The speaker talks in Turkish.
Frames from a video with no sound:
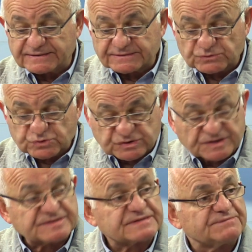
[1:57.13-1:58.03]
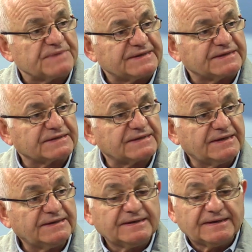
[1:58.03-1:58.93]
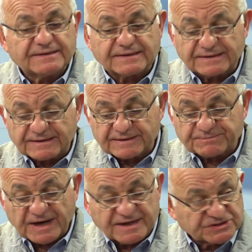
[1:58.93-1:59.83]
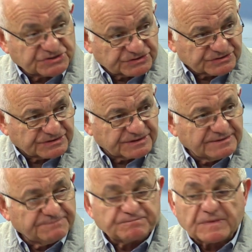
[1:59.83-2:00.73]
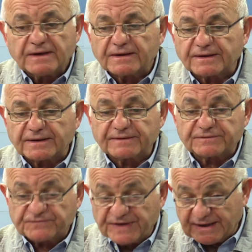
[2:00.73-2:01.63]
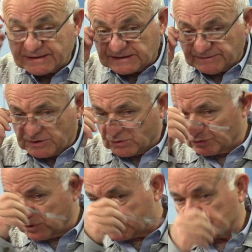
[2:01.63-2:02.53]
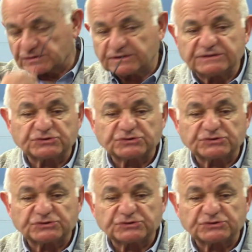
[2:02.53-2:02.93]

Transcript: uluslararası medyada e, paylaşıldı ee, ve 2014 yılı